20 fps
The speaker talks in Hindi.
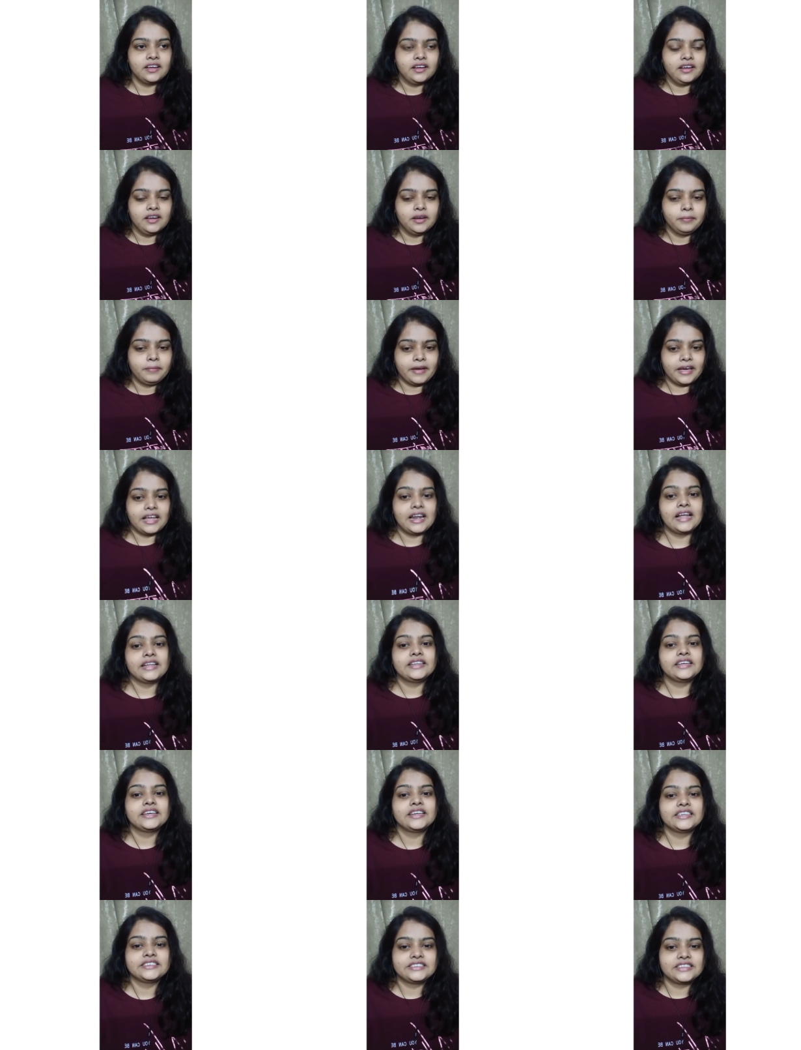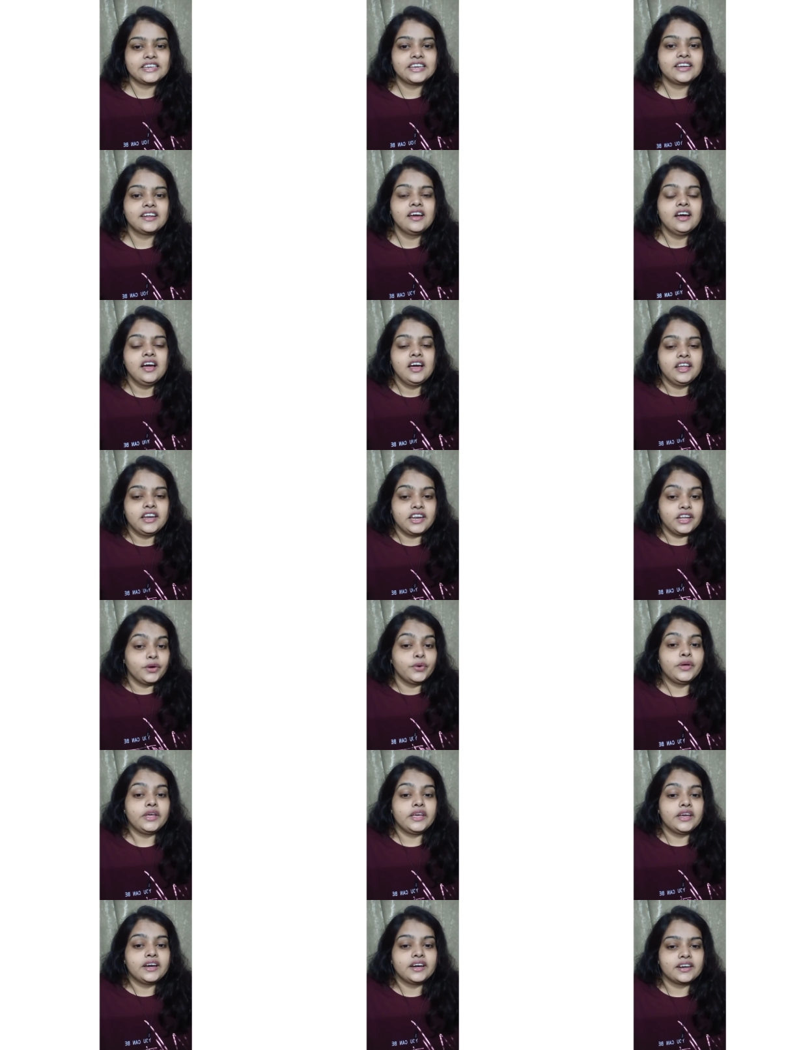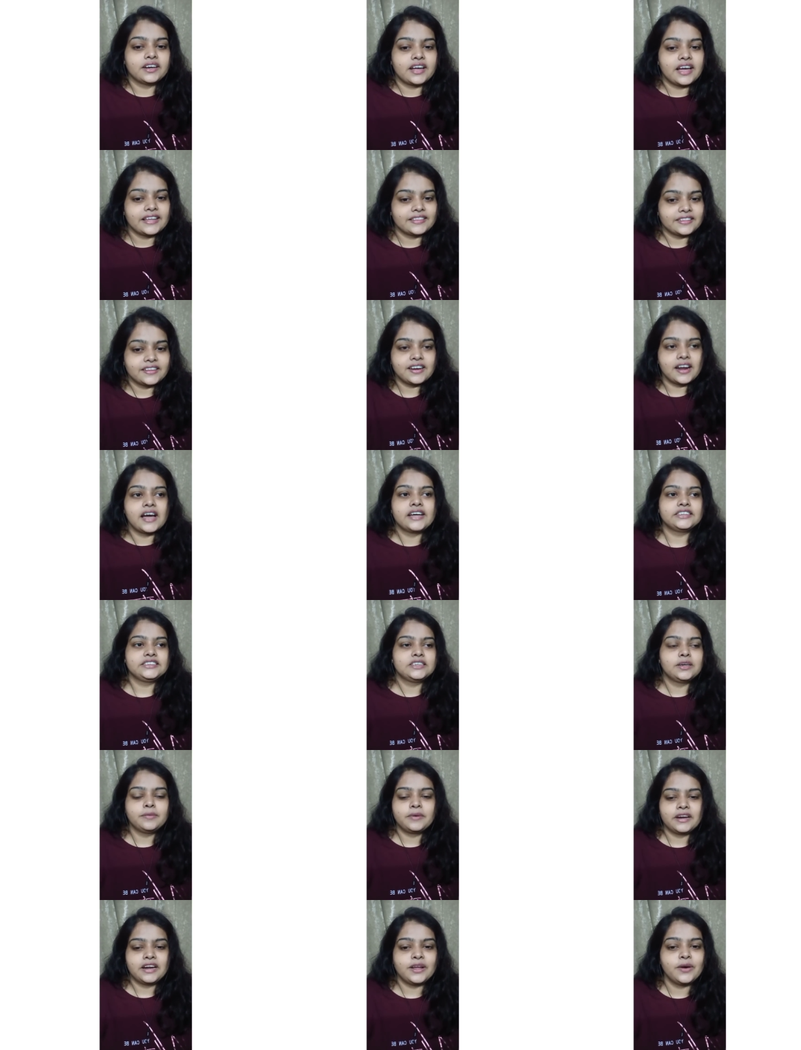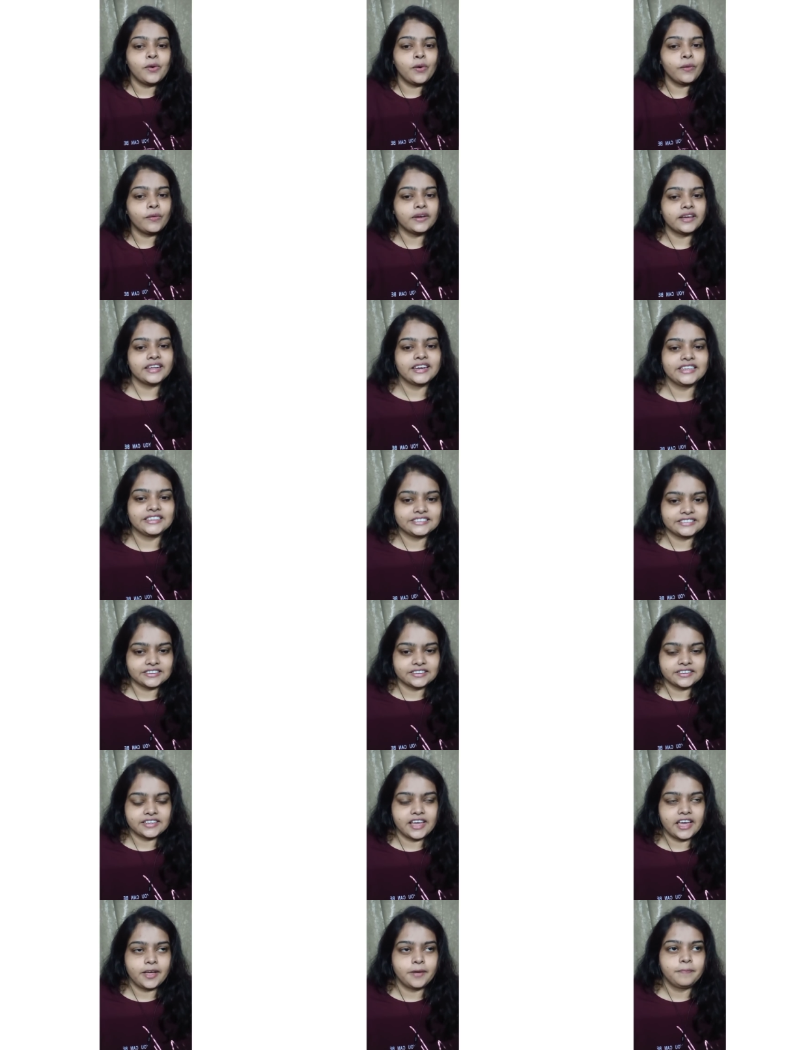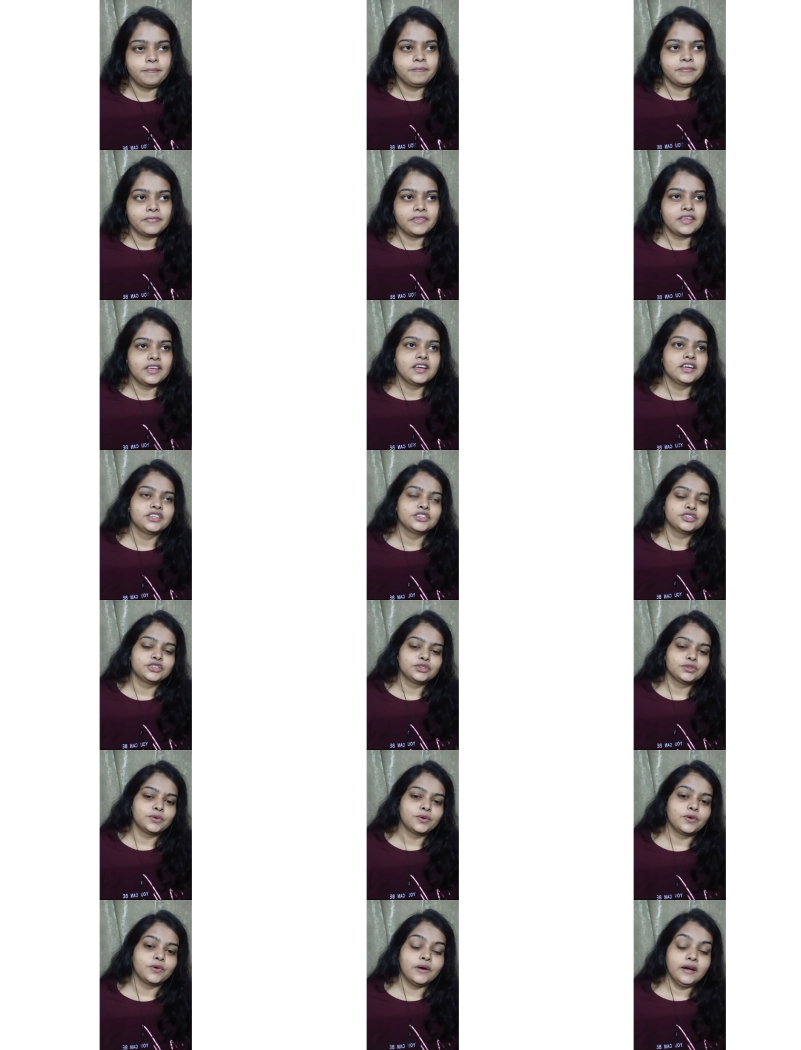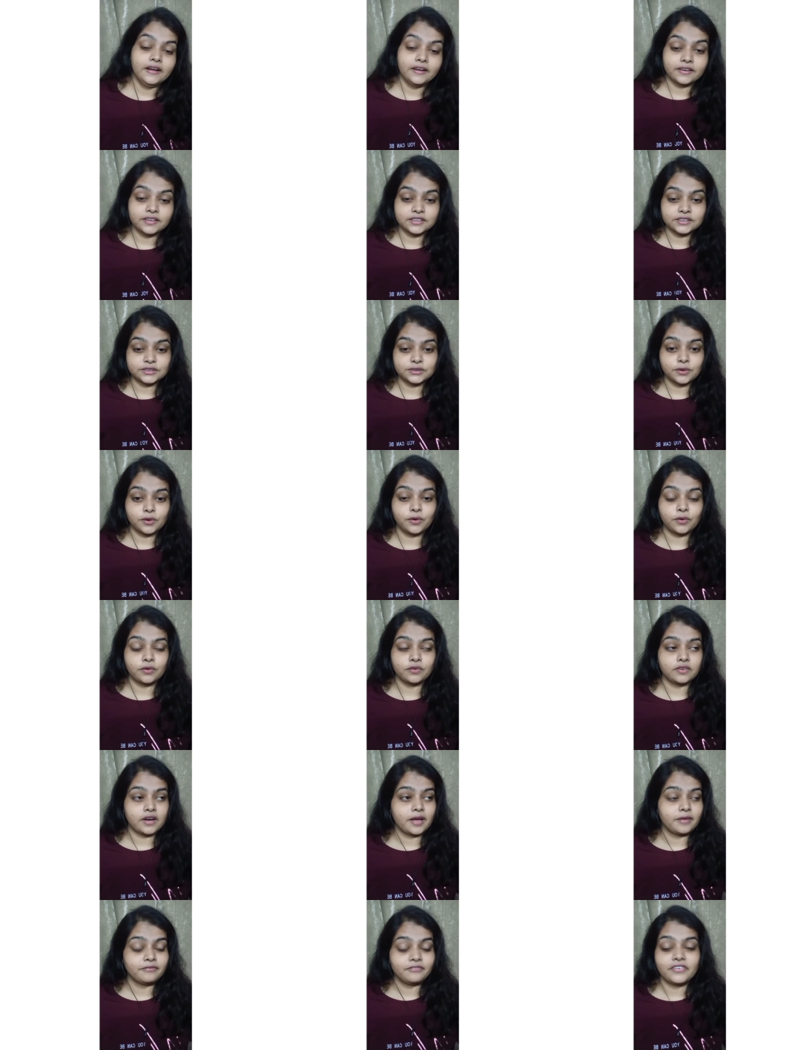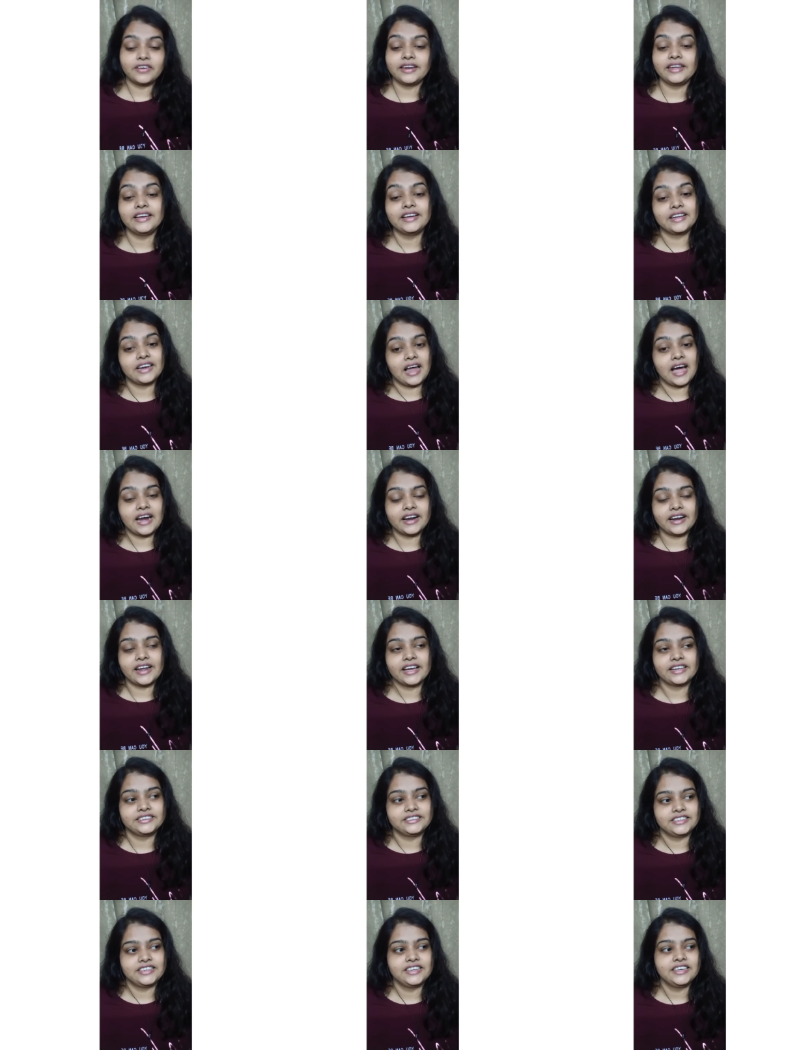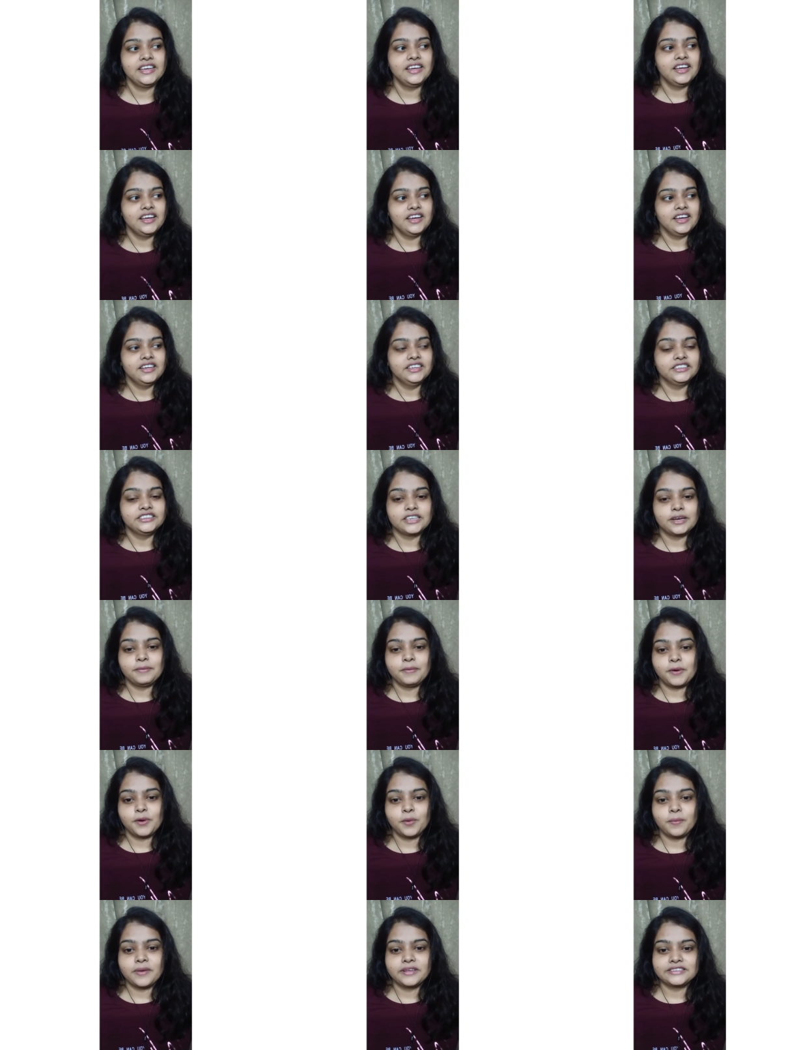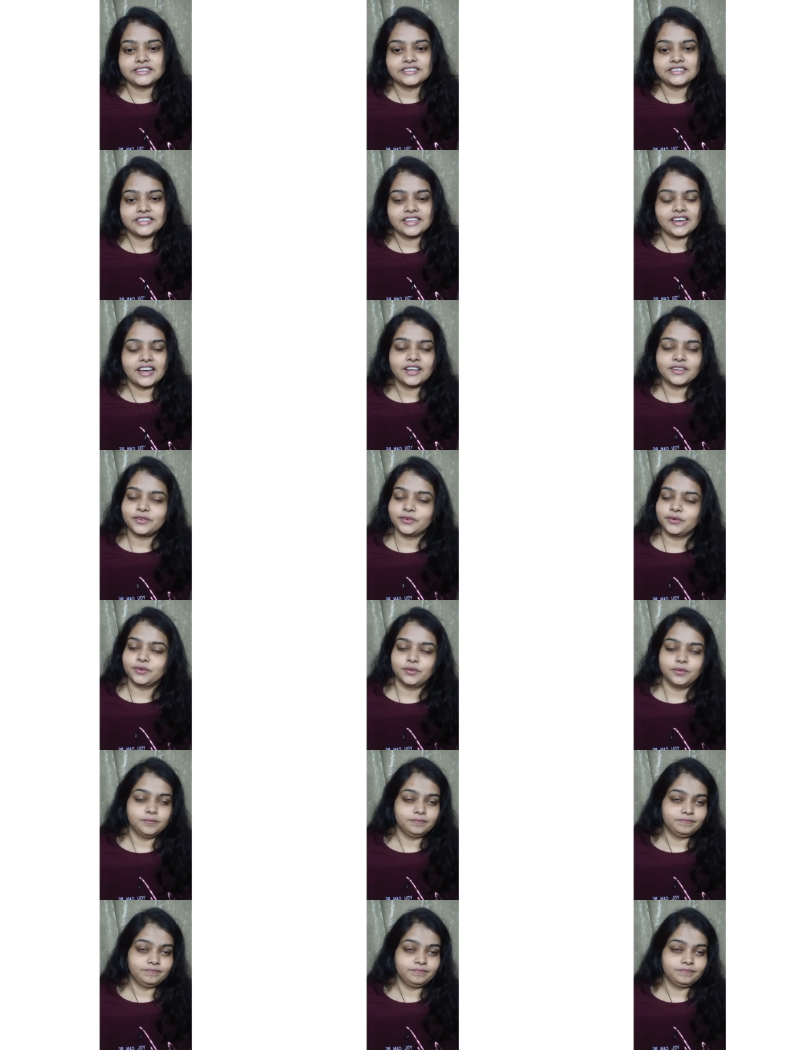पहला दिन किसी न्यू ईयर का इतना अच्छा मेरे लिए हो ही नहीं सकता है सो सो आई एम वेरी ग्लैड एक्चुअली जब मैंने वो मैसेज देखा तो